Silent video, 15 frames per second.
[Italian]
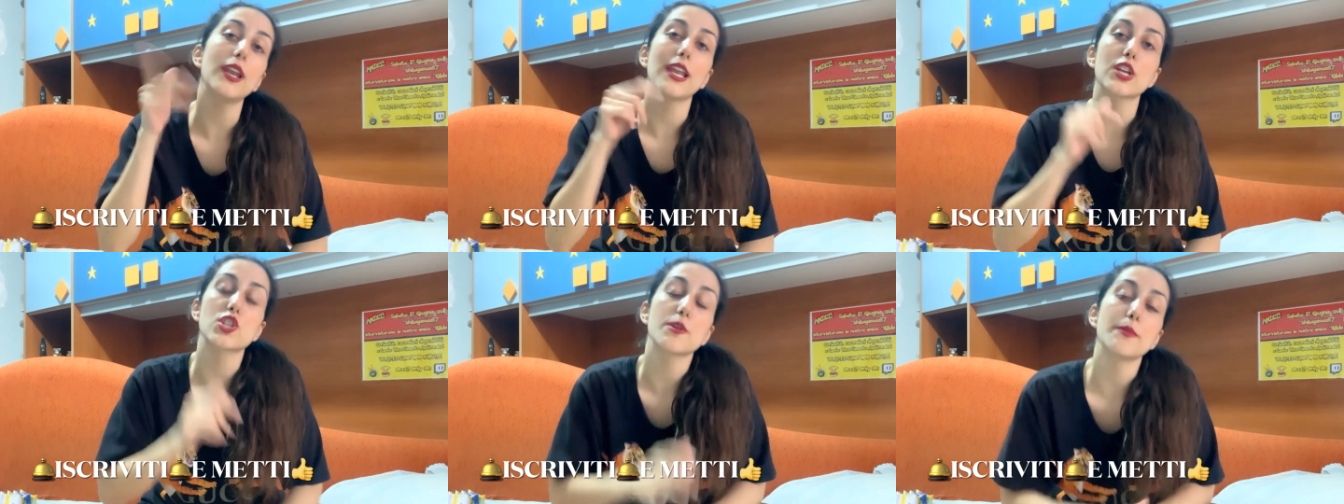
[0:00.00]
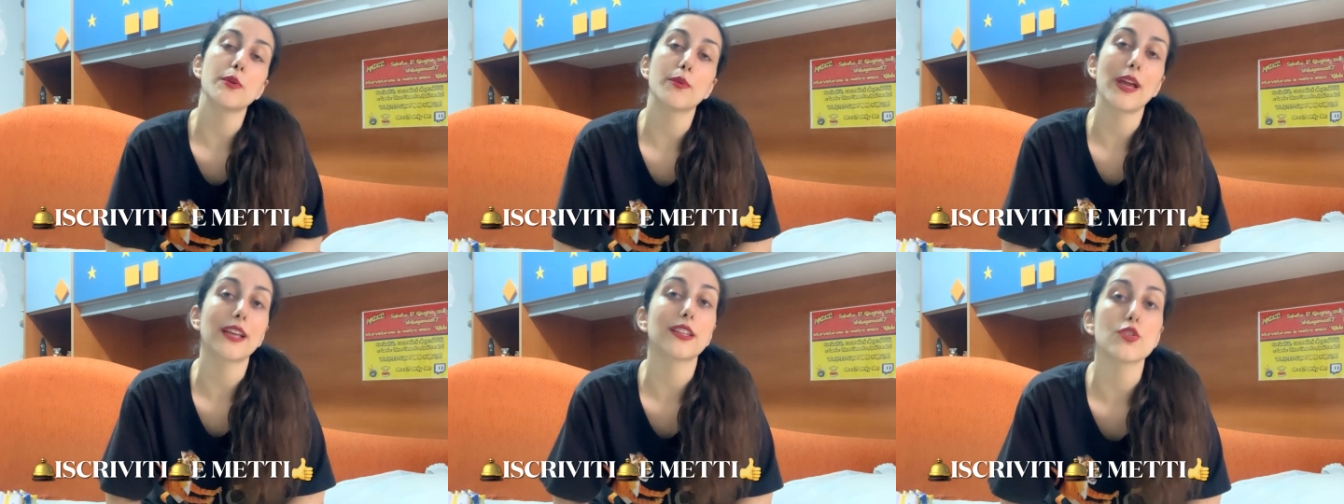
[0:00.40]
lasciami un
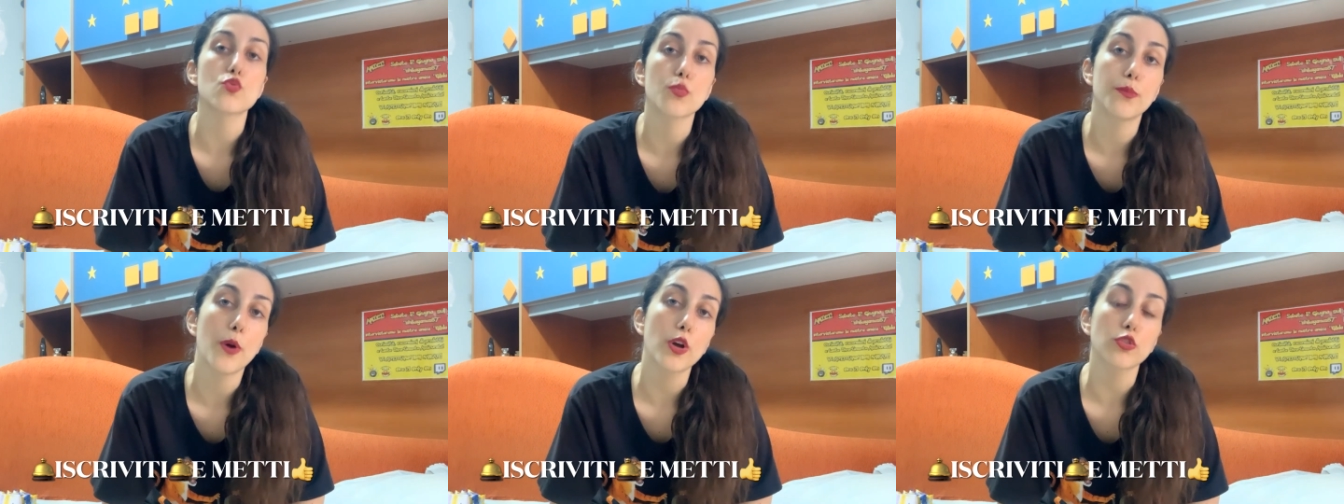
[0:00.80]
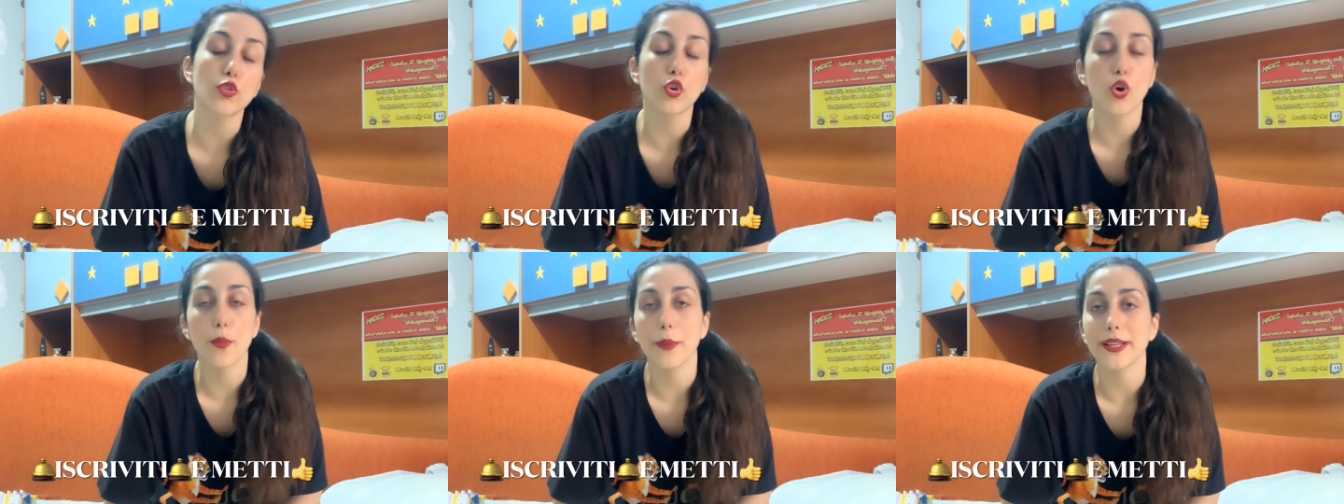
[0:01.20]
like di
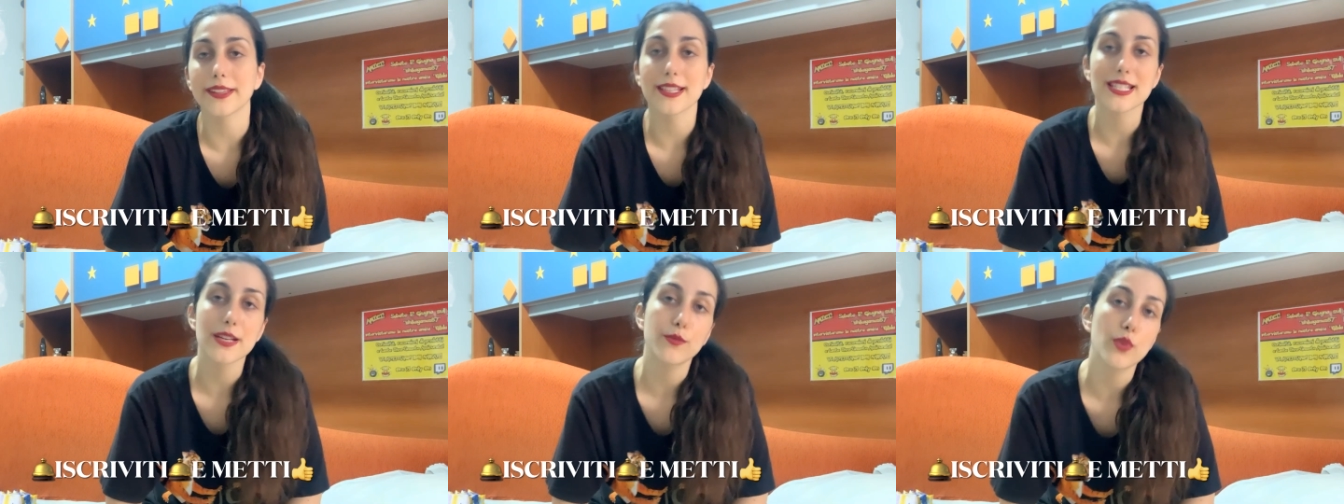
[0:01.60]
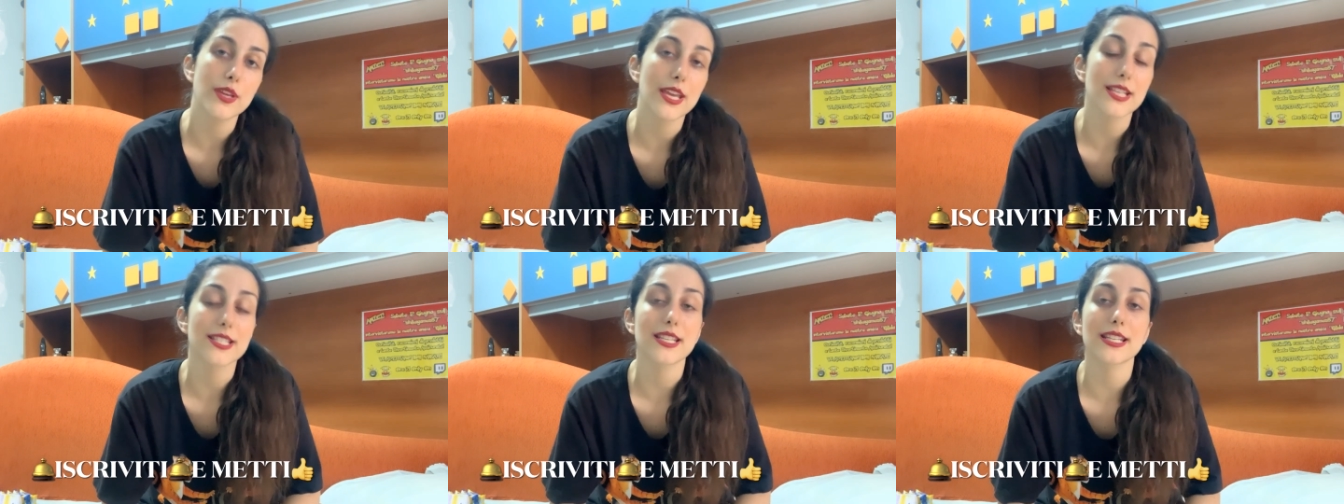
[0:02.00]
supporto, commenta se vuoi
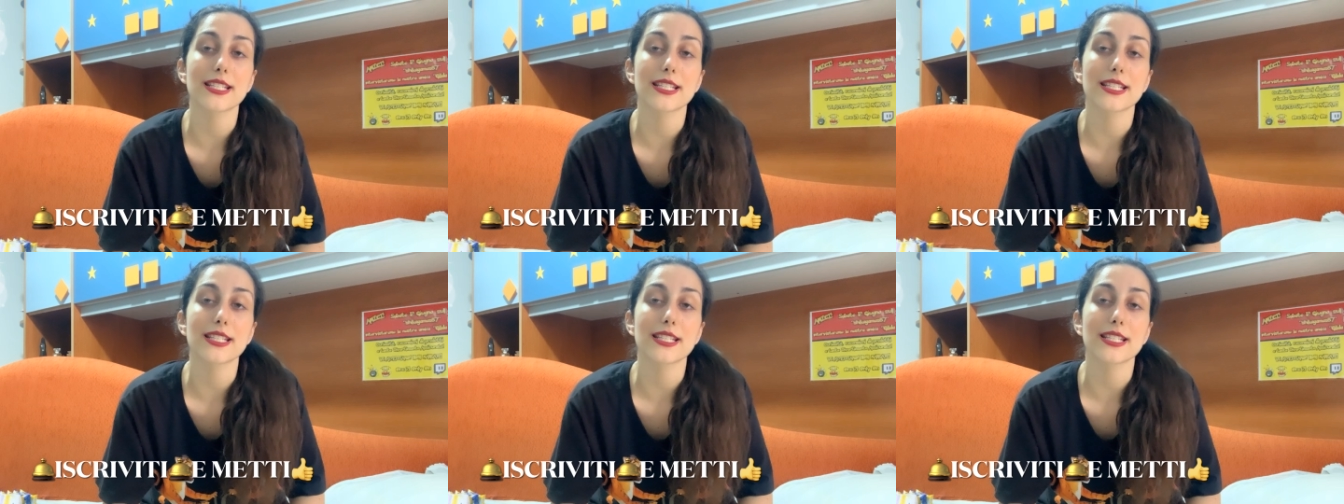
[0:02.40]
essere